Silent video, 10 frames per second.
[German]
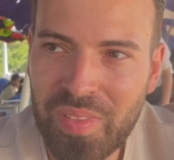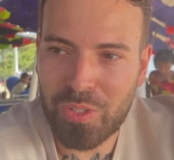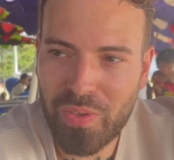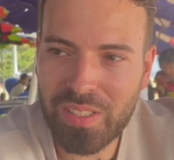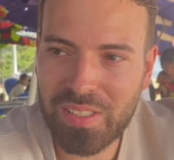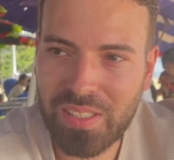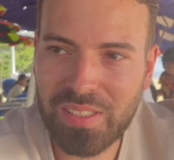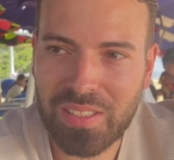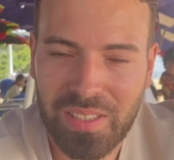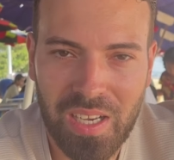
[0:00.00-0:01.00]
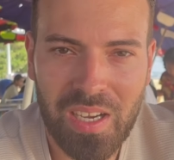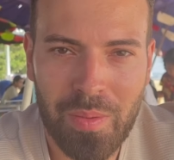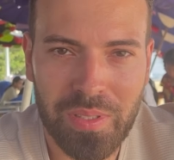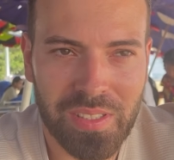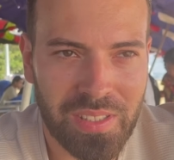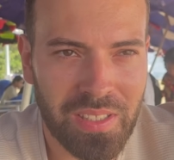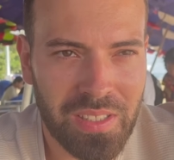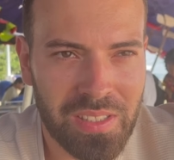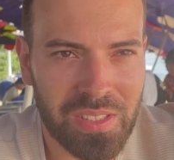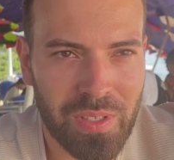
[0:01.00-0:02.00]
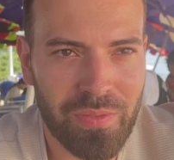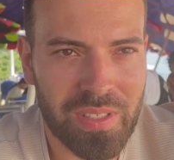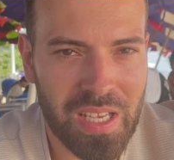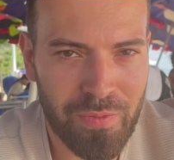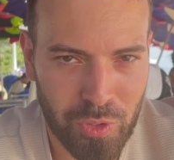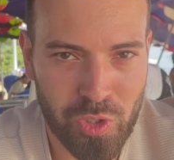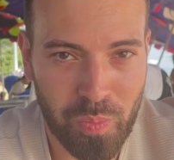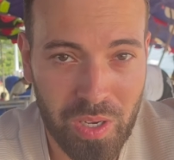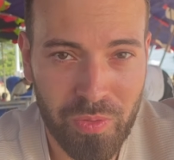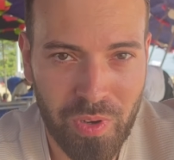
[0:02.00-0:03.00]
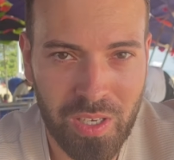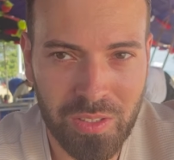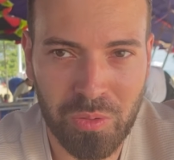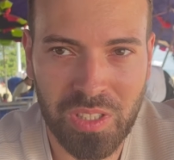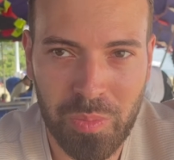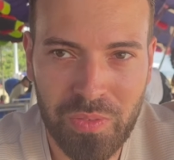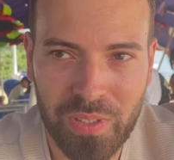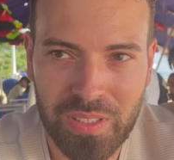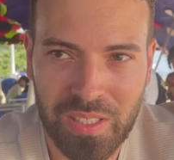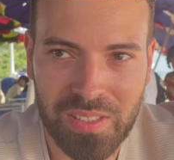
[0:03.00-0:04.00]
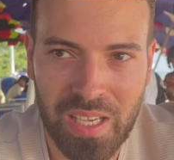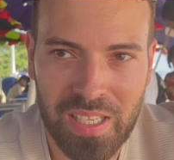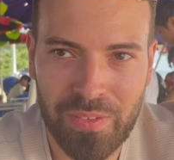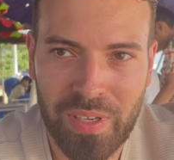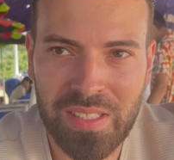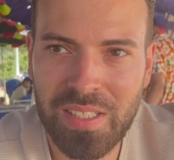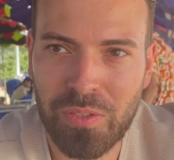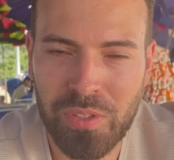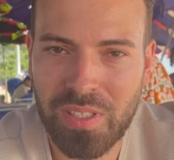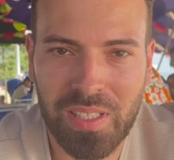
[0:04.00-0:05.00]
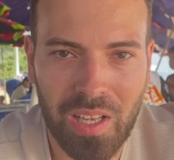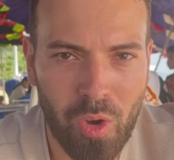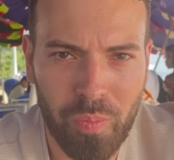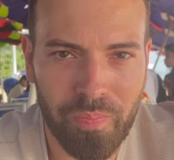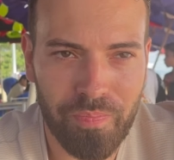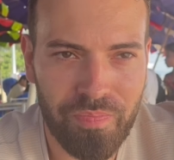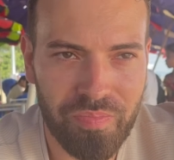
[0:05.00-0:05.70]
Und zwar hat sie gesagt, ja, aber das Ding ist, wenn wir jetzt einfach zur Bank fahren und den Mietvertrag zeigen, werden die es uns nicht glauben.